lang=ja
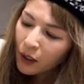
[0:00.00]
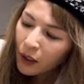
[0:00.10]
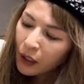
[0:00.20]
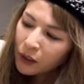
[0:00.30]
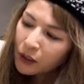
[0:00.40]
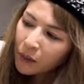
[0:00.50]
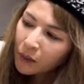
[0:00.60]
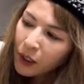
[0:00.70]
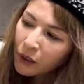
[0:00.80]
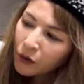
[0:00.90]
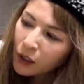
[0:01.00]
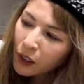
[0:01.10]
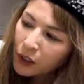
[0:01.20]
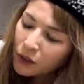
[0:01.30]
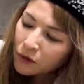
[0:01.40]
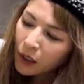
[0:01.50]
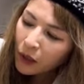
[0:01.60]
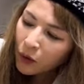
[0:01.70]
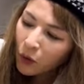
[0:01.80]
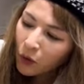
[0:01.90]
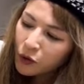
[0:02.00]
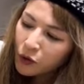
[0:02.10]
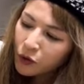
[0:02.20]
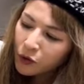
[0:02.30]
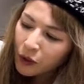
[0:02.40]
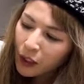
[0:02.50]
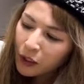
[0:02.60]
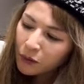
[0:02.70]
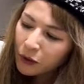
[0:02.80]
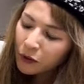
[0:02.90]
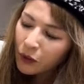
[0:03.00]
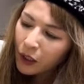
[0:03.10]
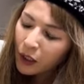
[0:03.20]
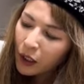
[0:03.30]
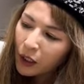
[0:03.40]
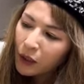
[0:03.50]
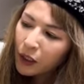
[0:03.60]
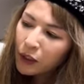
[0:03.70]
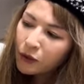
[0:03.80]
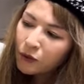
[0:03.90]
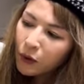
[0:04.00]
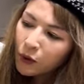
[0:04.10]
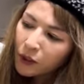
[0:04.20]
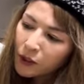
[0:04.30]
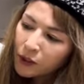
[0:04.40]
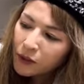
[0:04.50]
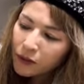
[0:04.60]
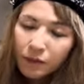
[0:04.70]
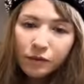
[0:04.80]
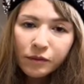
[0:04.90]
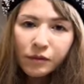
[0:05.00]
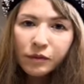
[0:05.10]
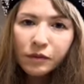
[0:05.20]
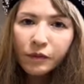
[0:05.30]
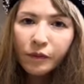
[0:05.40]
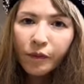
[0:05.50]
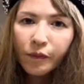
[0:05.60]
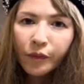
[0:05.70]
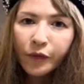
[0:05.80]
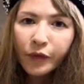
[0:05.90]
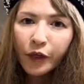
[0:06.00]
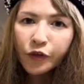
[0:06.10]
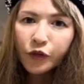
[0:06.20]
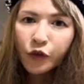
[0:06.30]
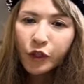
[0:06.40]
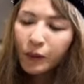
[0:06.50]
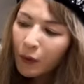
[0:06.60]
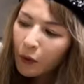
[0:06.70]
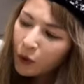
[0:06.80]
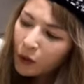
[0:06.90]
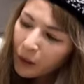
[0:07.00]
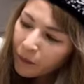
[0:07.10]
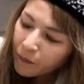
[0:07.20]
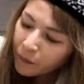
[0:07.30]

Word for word: あ、ちなみにあの2月は5中級から始まるので、2月はこれです。2月の月番はこれね。